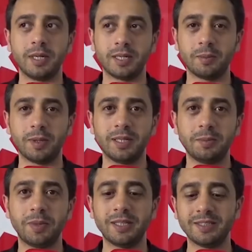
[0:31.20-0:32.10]
Merhaba,
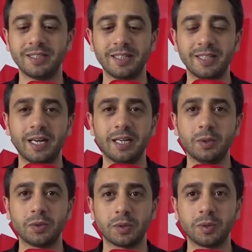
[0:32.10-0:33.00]
ben e, Ayhan
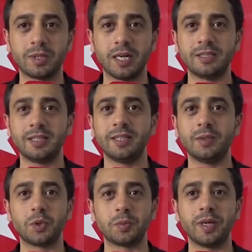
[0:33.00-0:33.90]
Yurdakul, Kayseri
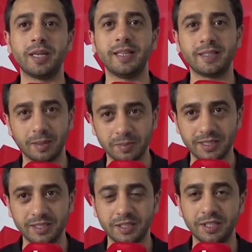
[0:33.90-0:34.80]
Yüzme İl
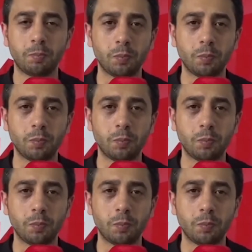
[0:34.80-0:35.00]
Temsilcisiyim.